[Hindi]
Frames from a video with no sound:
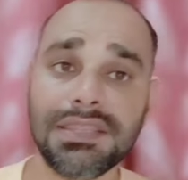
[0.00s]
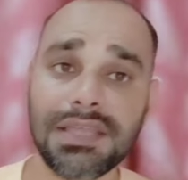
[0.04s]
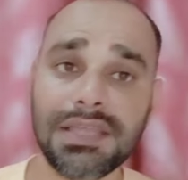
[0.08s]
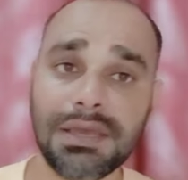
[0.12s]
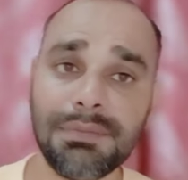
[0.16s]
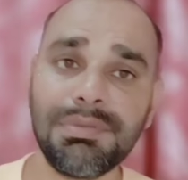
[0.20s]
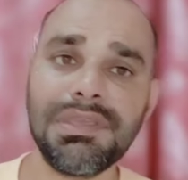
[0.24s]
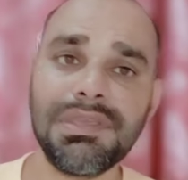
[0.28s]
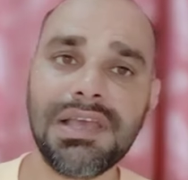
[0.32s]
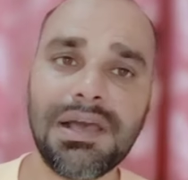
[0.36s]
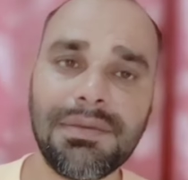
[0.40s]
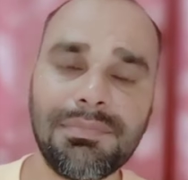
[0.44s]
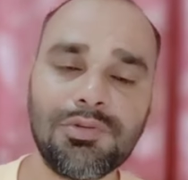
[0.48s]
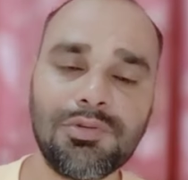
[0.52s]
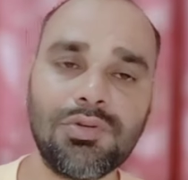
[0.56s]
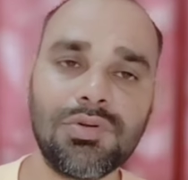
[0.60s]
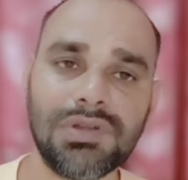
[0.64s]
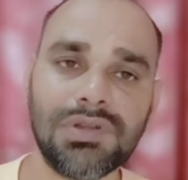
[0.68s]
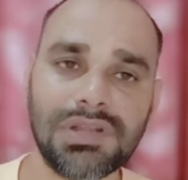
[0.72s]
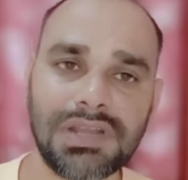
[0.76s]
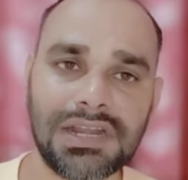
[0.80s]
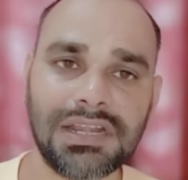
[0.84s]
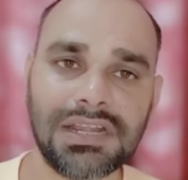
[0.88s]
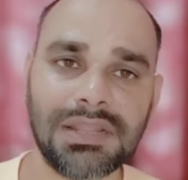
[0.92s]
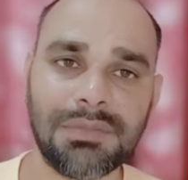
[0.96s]
तभी आप
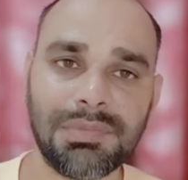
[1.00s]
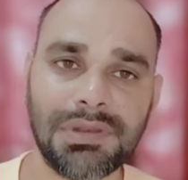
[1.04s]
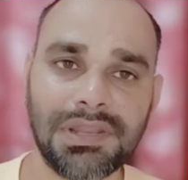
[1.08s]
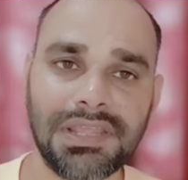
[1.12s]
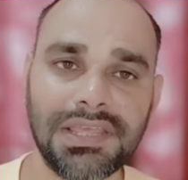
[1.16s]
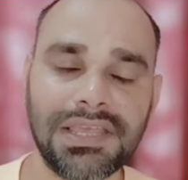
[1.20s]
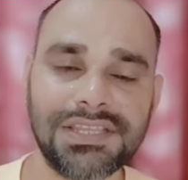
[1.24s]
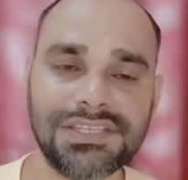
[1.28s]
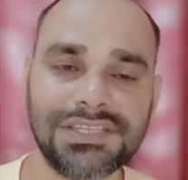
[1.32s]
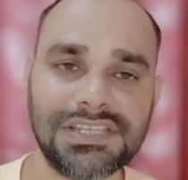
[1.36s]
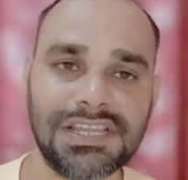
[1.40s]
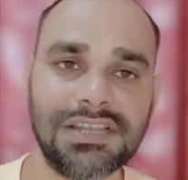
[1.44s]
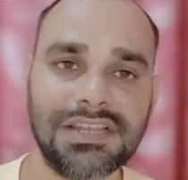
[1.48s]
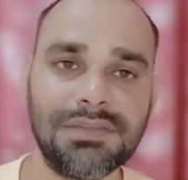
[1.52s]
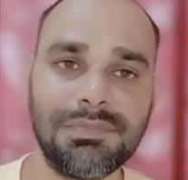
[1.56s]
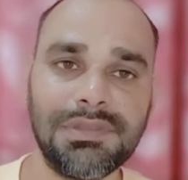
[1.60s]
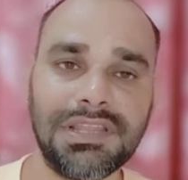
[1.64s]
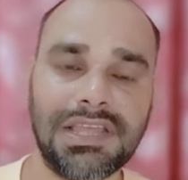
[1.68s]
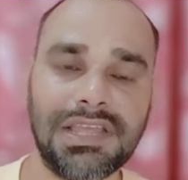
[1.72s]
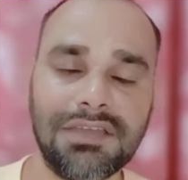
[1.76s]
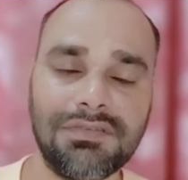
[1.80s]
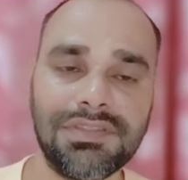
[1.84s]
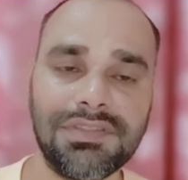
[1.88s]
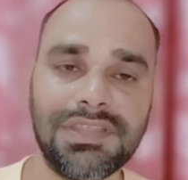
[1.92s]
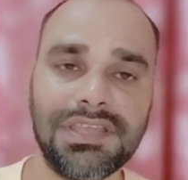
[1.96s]
लोग टाटा प्ले के चैनल
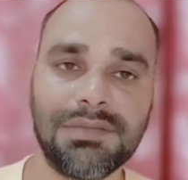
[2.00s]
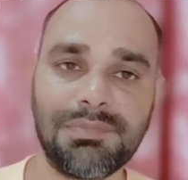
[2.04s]
भी लाइव